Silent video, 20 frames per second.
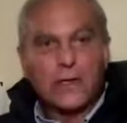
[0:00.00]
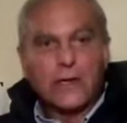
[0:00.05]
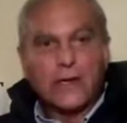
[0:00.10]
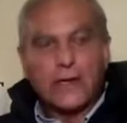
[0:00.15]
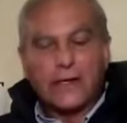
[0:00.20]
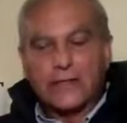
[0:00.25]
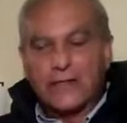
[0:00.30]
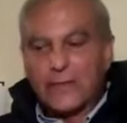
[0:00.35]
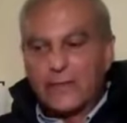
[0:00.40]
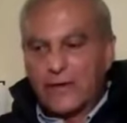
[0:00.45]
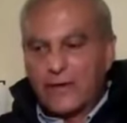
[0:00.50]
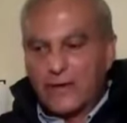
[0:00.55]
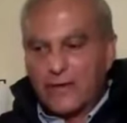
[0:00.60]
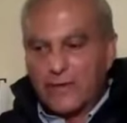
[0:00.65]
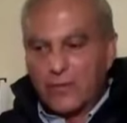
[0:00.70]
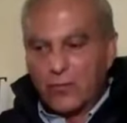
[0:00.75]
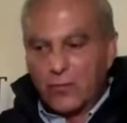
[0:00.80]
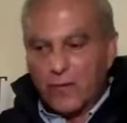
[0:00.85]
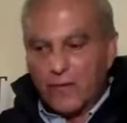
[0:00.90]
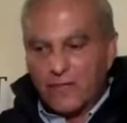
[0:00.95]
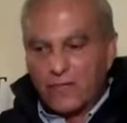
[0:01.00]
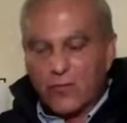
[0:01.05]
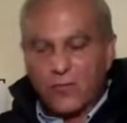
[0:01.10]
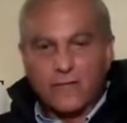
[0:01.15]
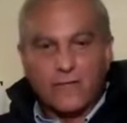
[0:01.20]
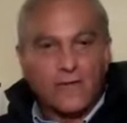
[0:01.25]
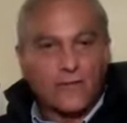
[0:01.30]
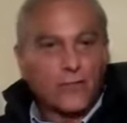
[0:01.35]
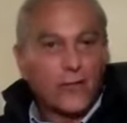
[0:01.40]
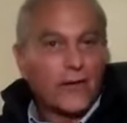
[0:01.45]
el tema de la educación
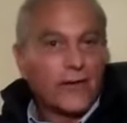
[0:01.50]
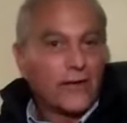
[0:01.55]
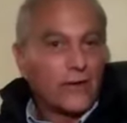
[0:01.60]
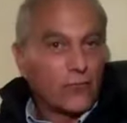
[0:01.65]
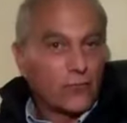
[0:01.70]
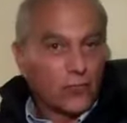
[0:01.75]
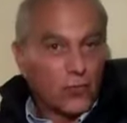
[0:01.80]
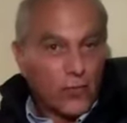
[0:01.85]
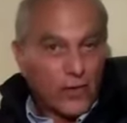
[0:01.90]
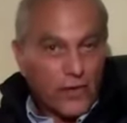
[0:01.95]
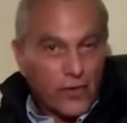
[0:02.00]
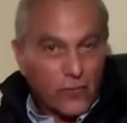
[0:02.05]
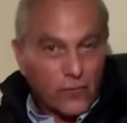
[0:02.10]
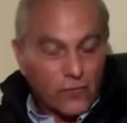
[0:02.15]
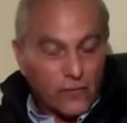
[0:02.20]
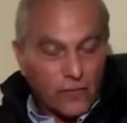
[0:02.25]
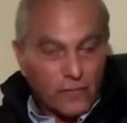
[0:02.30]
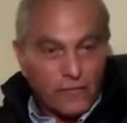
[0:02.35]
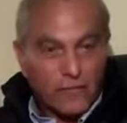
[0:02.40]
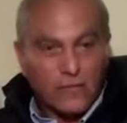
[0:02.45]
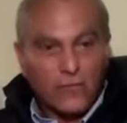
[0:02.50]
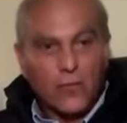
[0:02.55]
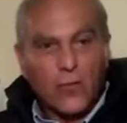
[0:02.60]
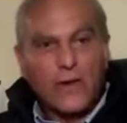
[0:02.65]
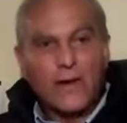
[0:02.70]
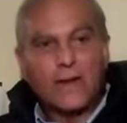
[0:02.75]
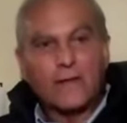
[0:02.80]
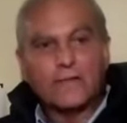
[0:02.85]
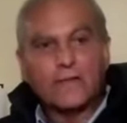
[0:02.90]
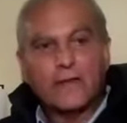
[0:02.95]
sexual en los colegios y las
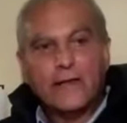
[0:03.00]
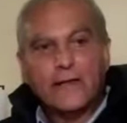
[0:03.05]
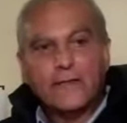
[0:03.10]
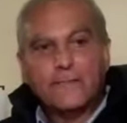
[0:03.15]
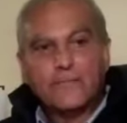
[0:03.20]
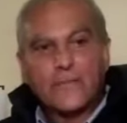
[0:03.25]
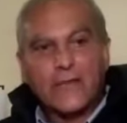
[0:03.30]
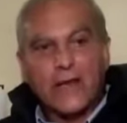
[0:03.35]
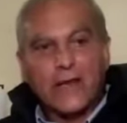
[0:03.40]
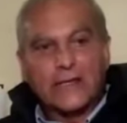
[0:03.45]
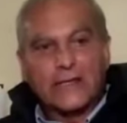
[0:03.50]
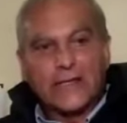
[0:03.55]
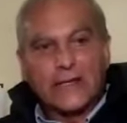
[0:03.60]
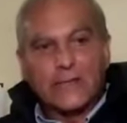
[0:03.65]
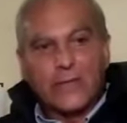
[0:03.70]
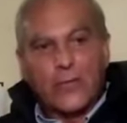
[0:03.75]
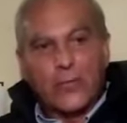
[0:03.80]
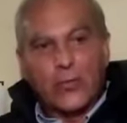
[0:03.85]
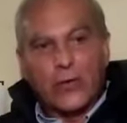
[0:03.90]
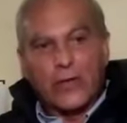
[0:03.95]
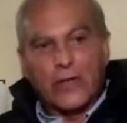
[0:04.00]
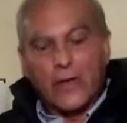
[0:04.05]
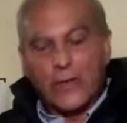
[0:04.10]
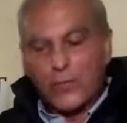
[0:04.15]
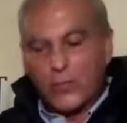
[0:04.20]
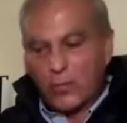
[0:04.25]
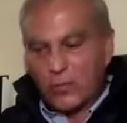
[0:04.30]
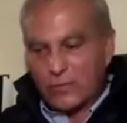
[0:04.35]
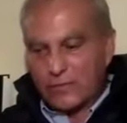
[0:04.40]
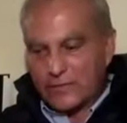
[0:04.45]
escuelas, el tema por
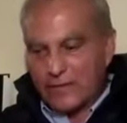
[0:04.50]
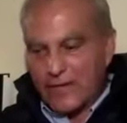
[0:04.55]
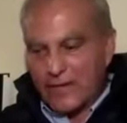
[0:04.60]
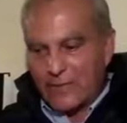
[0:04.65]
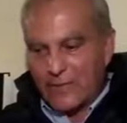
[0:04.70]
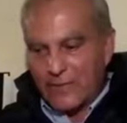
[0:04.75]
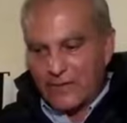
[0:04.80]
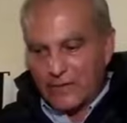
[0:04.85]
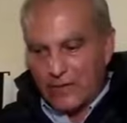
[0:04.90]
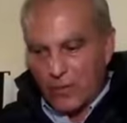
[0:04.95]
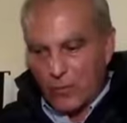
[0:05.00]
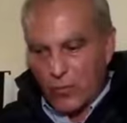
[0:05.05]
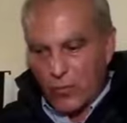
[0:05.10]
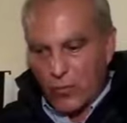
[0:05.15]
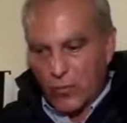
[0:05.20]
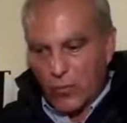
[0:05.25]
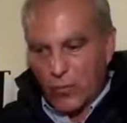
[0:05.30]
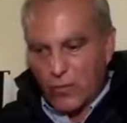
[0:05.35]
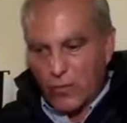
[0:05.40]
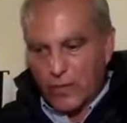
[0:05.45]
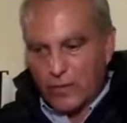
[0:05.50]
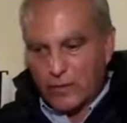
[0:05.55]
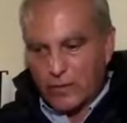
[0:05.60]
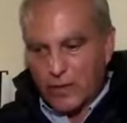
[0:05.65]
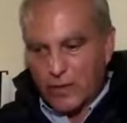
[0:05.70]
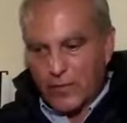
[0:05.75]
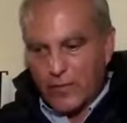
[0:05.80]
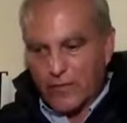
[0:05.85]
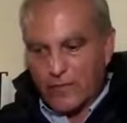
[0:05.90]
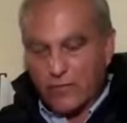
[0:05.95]
ejemplo del matrimonio
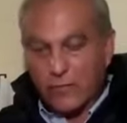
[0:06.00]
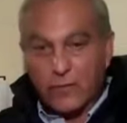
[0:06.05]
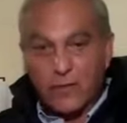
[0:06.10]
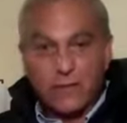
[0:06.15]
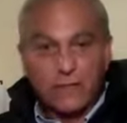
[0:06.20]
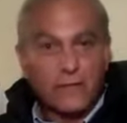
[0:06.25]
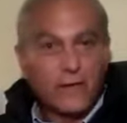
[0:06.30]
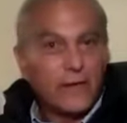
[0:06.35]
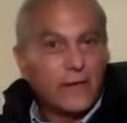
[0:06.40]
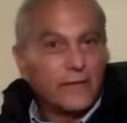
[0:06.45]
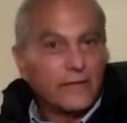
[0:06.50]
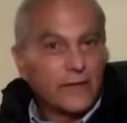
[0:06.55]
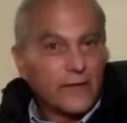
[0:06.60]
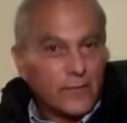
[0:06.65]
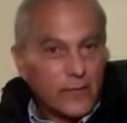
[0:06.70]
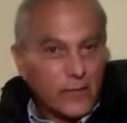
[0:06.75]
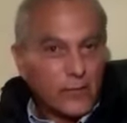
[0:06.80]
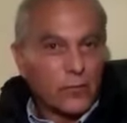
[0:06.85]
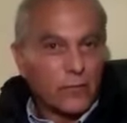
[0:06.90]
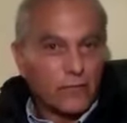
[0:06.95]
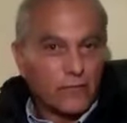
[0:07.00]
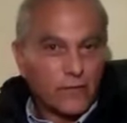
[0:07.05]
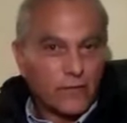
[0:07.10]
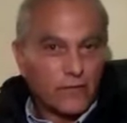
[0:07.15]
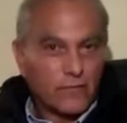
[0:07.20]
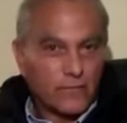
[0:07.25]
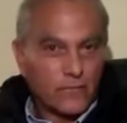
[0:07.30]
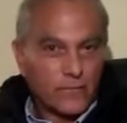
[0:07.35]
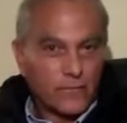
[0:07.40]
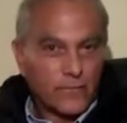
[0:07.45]
entre personas del mismo
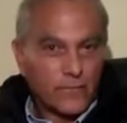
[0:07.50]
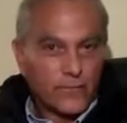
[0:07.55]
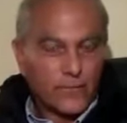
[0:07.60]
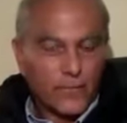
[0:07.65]
sexo.